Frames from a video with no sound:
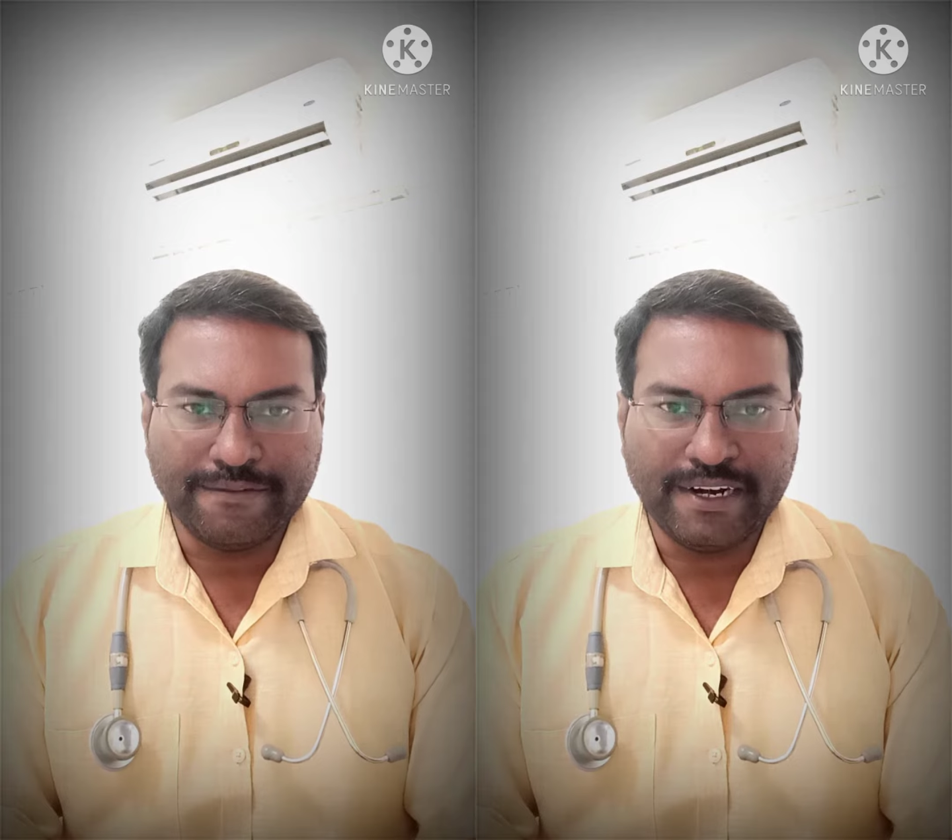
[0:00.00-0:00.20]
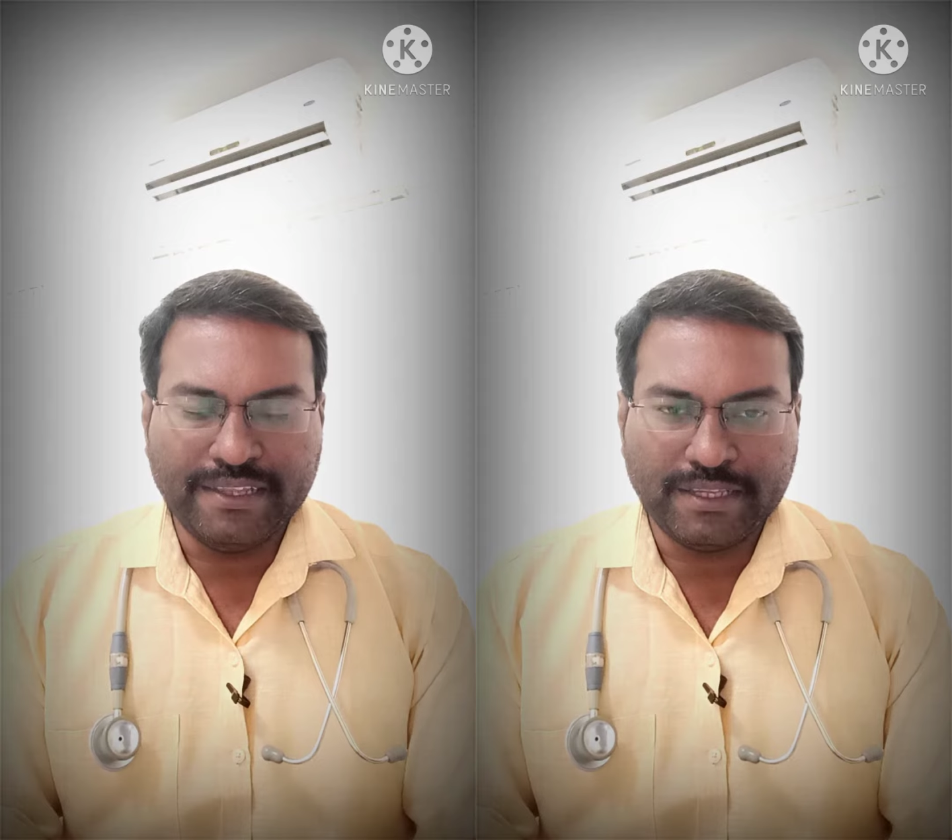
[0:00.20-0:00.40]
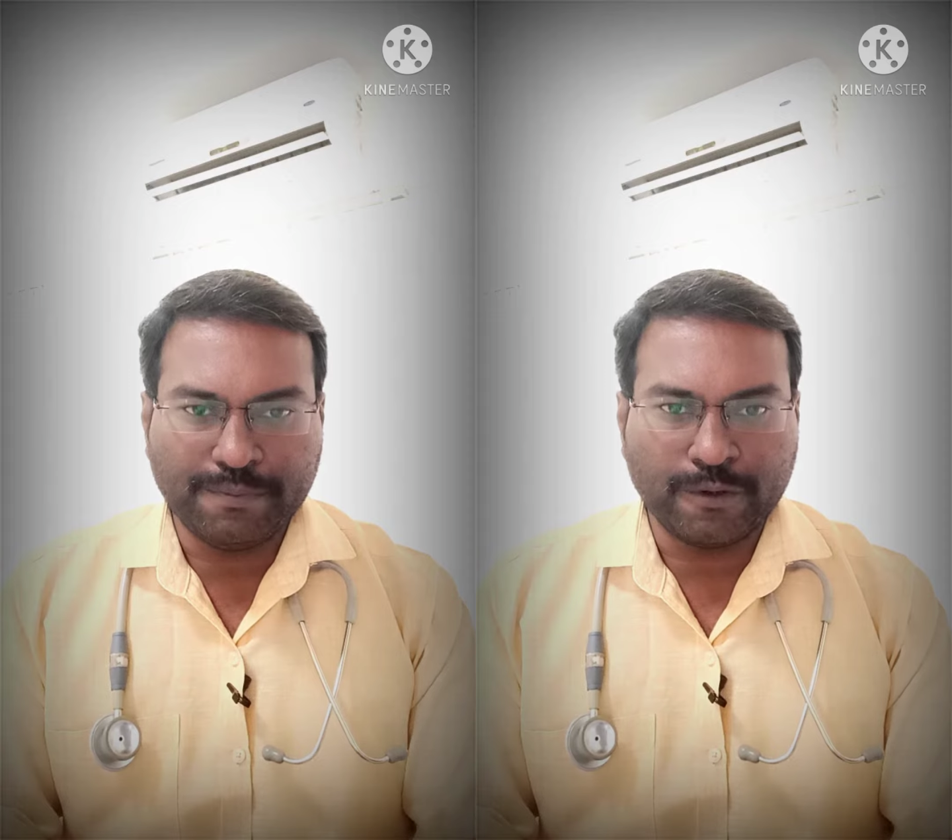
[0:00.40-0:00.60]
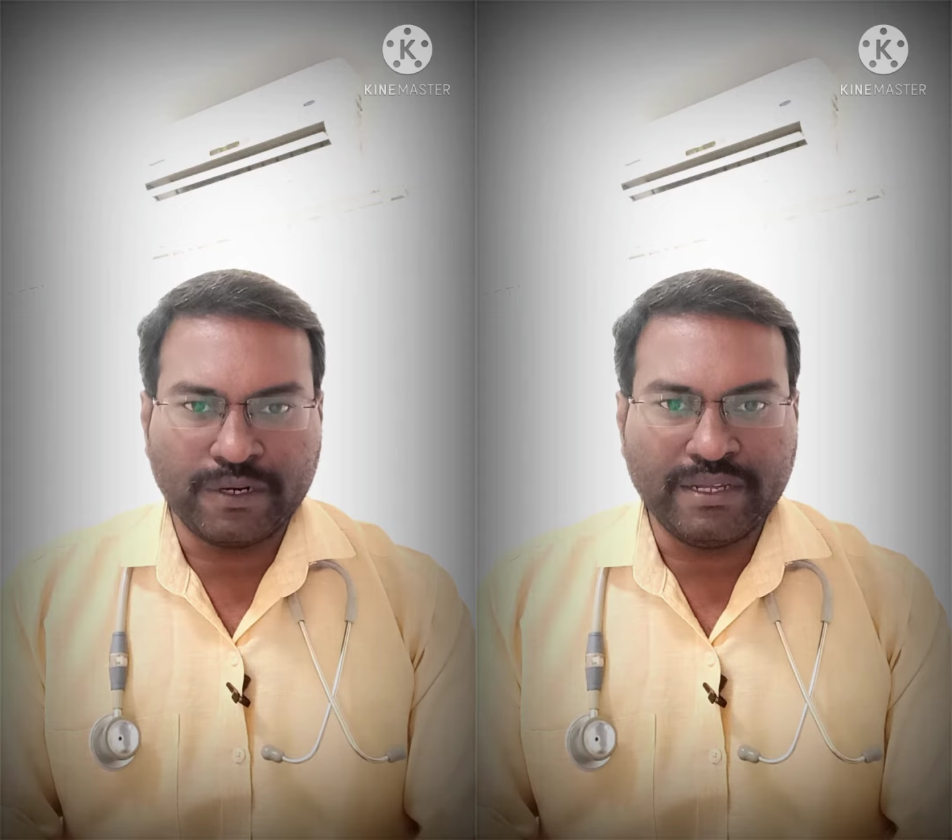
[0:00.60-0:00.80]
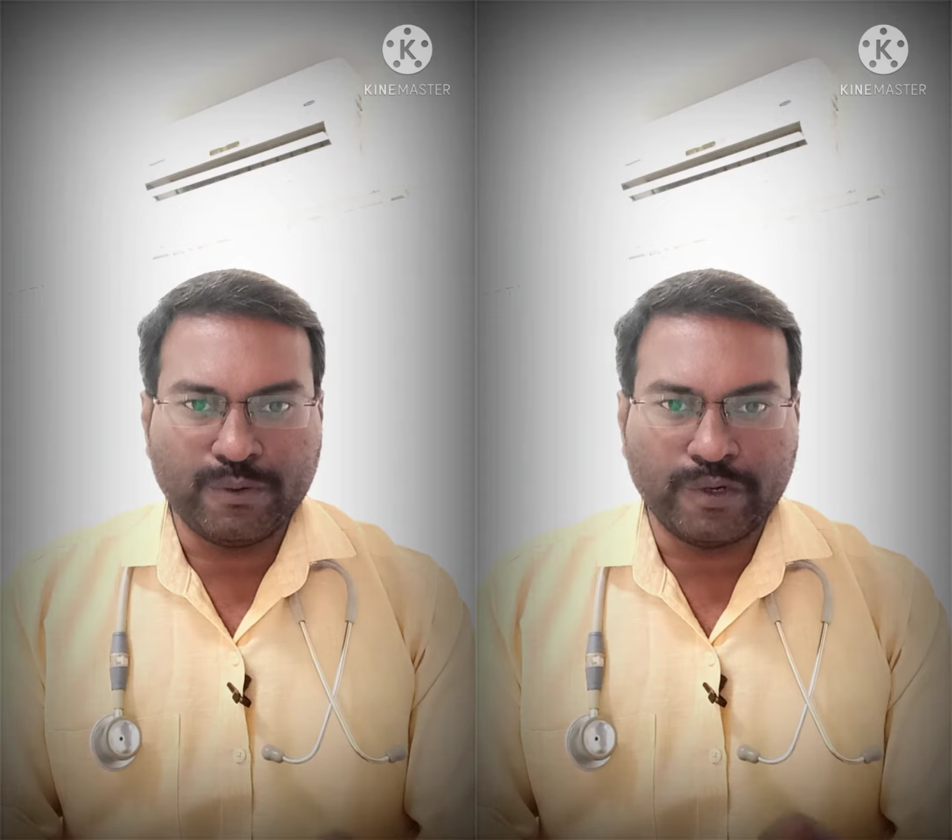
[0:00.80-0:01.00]
வெளுத்து
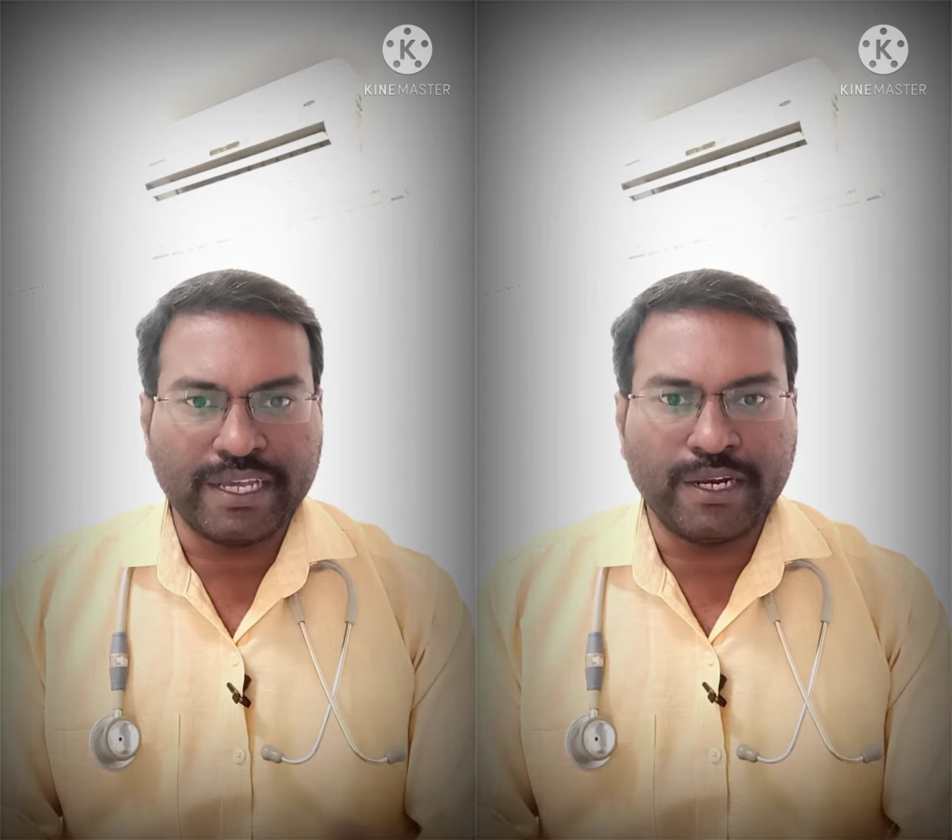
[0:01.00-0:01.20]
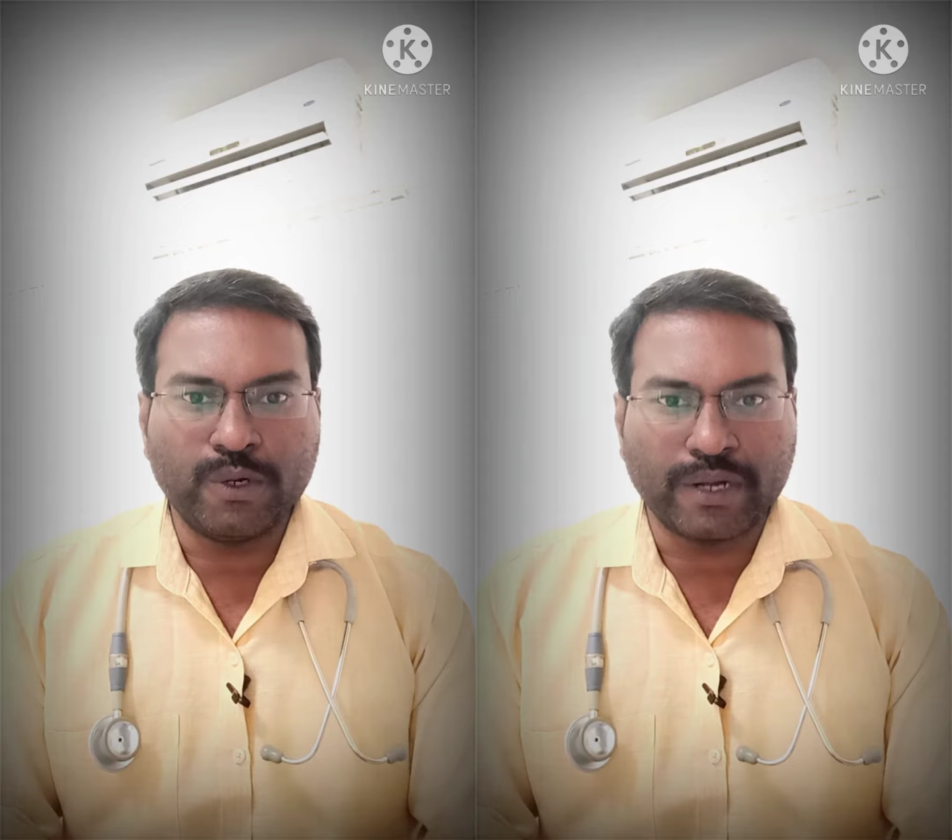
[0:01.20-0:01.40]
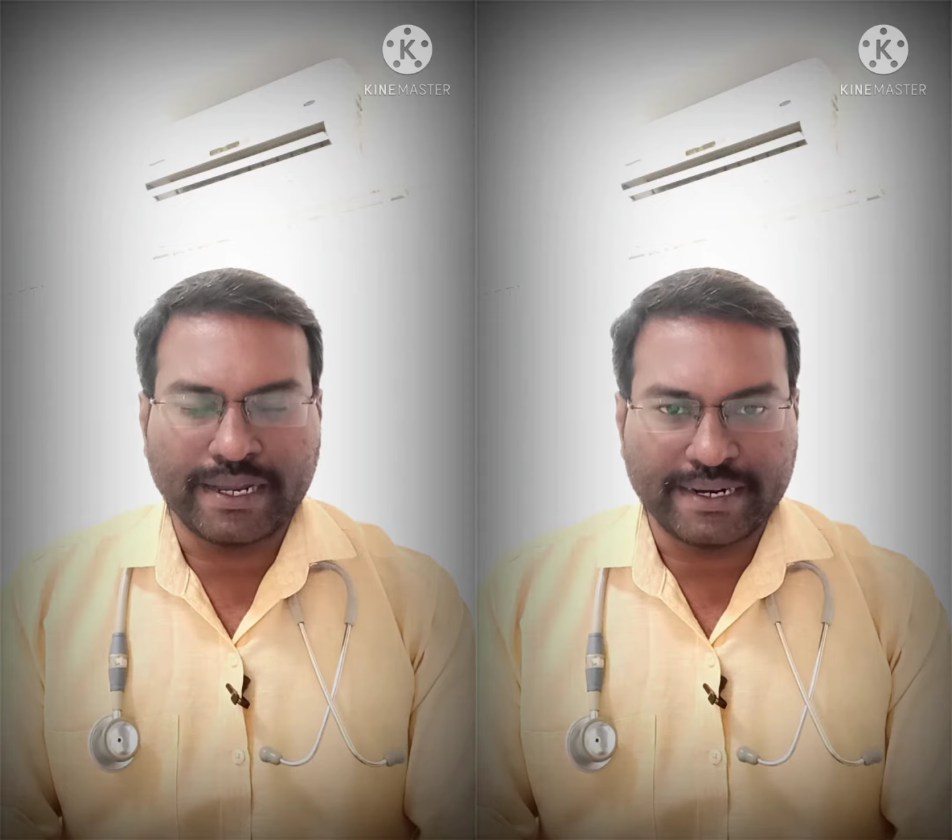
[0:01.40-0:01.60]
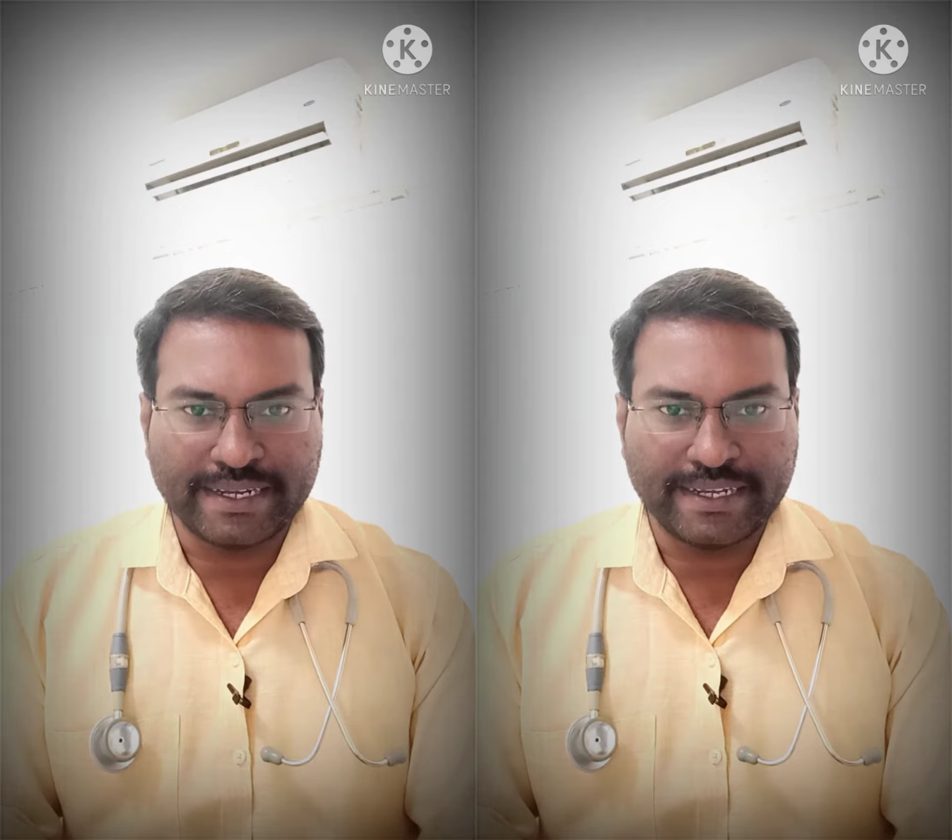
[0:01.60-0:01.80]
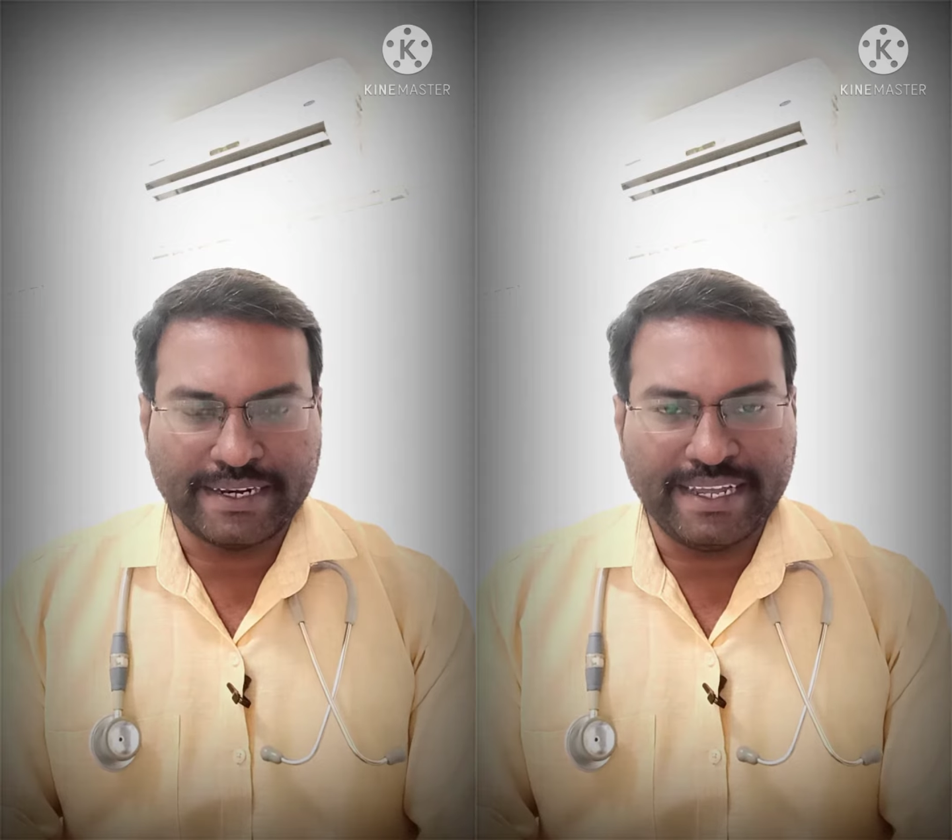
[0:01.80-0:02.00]
போன ஒரு எல்லோ கலருங்க